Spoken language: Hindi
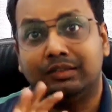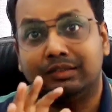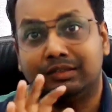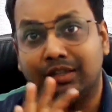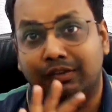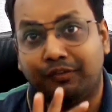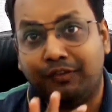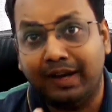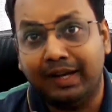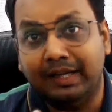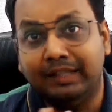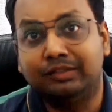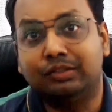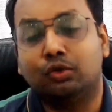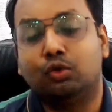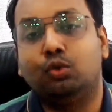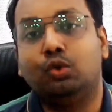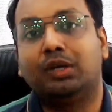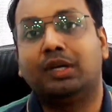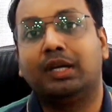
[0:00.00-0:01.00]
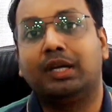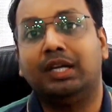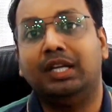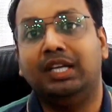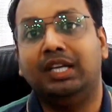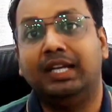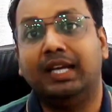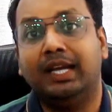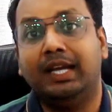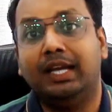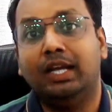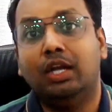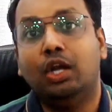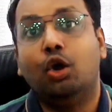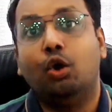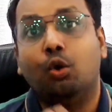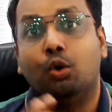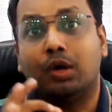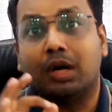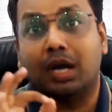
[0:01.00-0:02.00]
सफाई जरूर करनी है
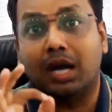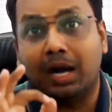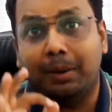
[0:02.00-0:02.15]
और